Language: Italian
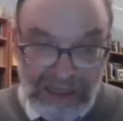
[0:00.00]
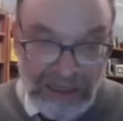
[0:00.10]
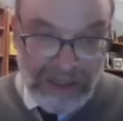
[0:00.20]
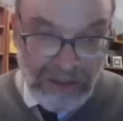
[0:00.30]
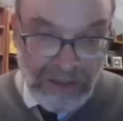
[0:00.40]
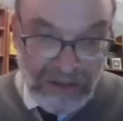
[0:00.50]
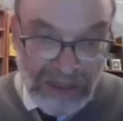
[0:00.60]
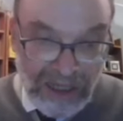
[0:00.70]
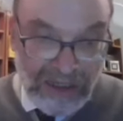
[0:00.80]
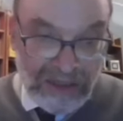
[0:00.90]
solo di
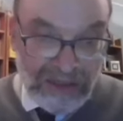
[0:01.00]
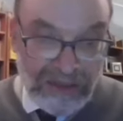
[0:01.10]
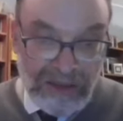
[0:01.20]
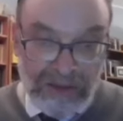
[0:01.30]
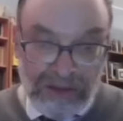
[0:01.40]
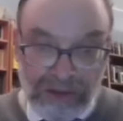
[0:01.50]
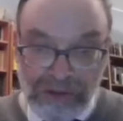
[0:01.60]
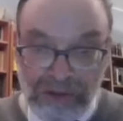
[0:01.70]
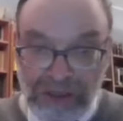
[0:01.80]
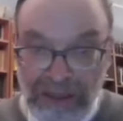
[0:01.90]
essere
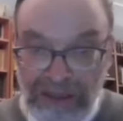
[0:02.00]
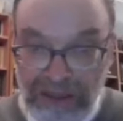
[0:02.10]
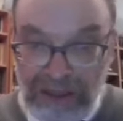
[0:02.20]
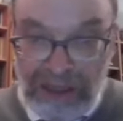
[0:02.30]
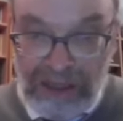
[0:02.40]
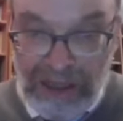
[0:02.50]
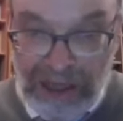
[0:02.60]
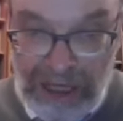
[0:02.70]
riconosciuta, che il